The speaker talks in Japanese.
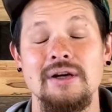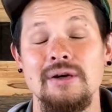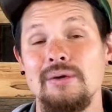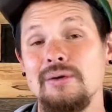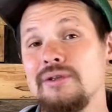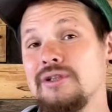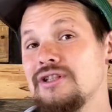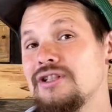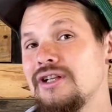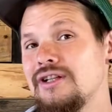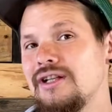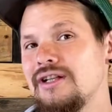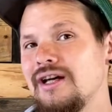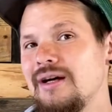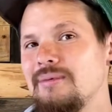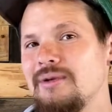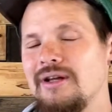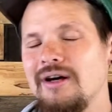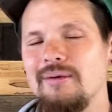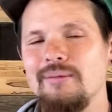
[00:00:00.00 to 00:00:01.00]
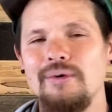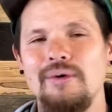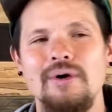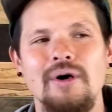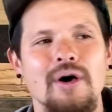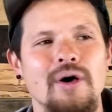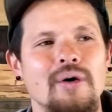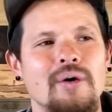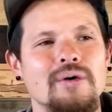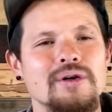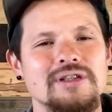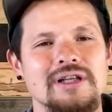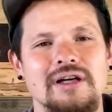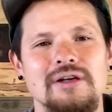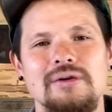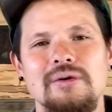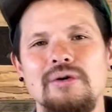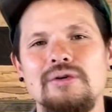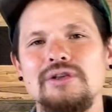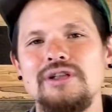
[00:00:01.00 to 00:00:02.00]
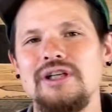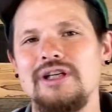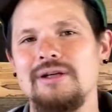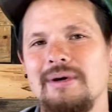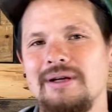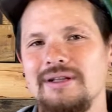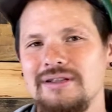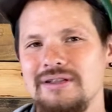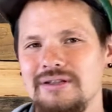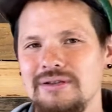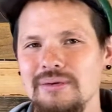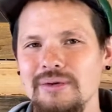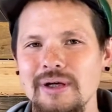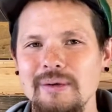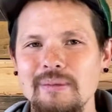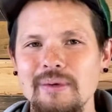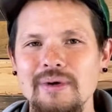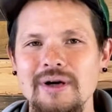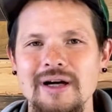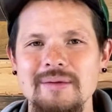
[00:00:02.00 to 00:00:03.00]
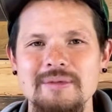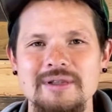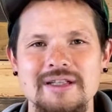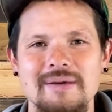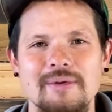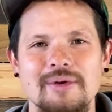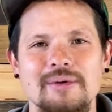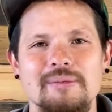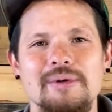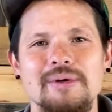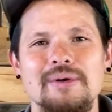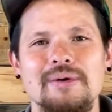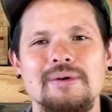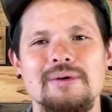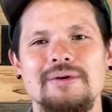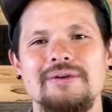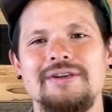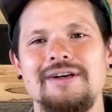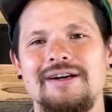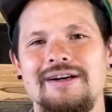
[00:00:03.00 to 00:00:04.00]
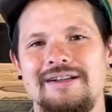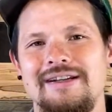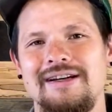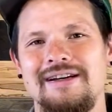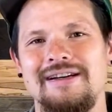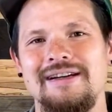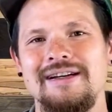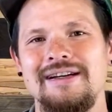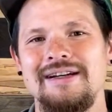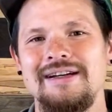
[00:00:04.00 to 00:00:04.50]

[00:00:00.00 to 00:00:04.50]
この時点でダビデはもう奥さん6人す。それはもう神様の御心ではない。